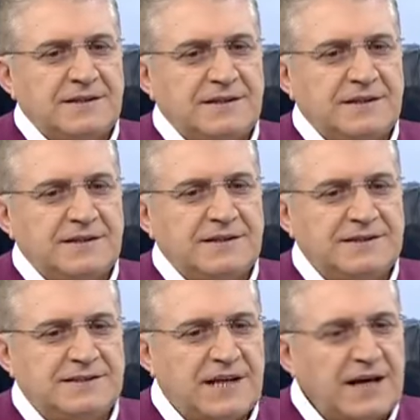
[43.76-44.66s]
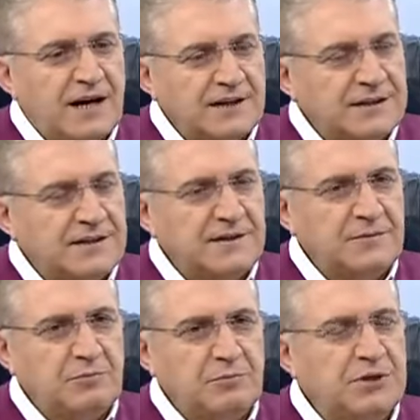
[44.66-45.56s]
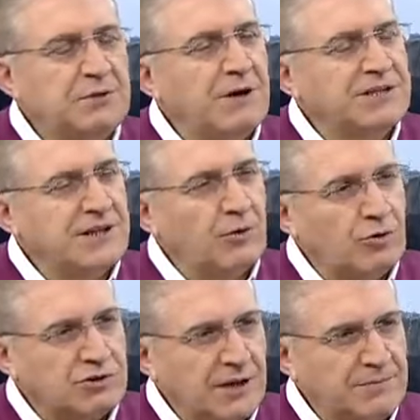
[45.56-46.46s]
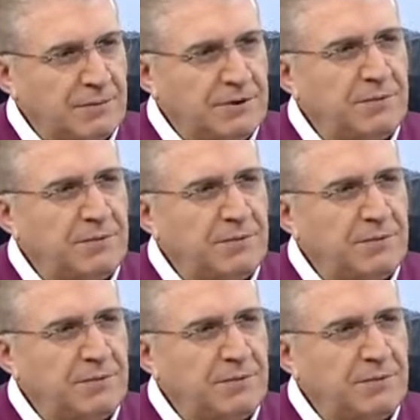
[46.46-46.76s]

E, seyahatin bir başka ortamda,